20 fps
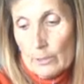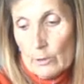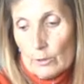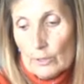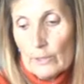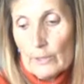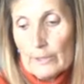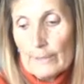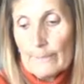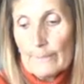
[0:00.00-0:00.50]
Y
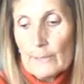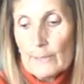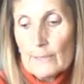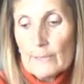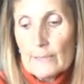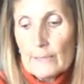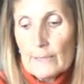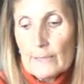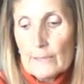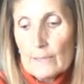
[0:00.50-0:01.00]

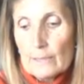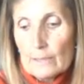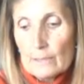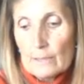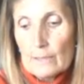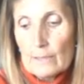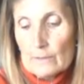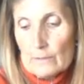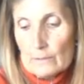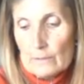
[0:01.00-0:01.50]
lógicamente,
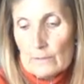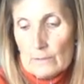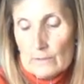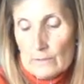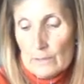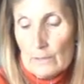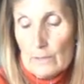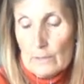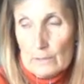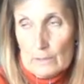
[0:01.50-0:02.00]
es
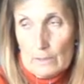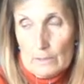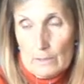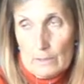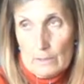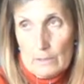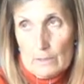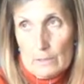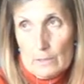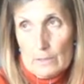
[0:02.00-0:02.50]
que sí.
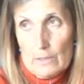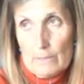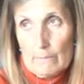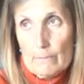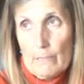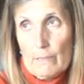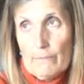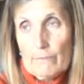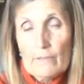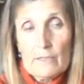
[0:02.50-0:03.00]

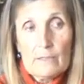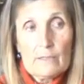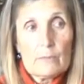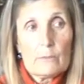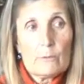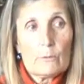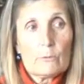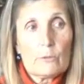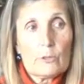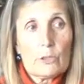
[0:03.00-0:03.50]
Es más
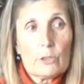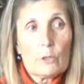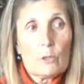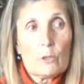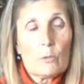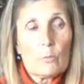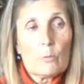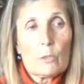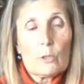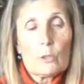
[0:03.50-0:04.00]
fácil un
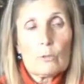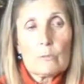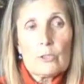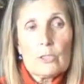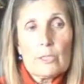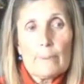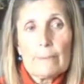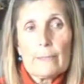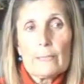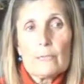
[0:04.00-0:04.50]
chico, cuando
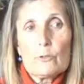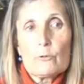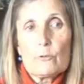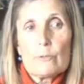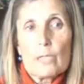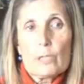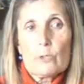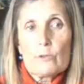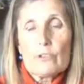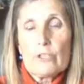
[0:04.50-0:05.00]
vos
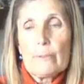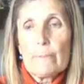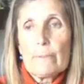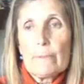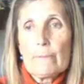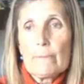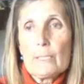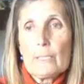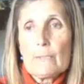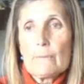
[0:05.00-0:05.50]
aprendés una cosa
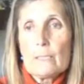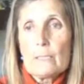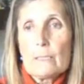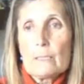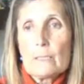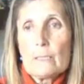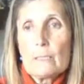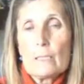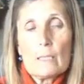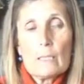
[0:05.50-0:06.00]
de primera
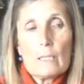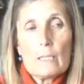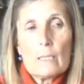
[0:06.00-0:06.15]
vez,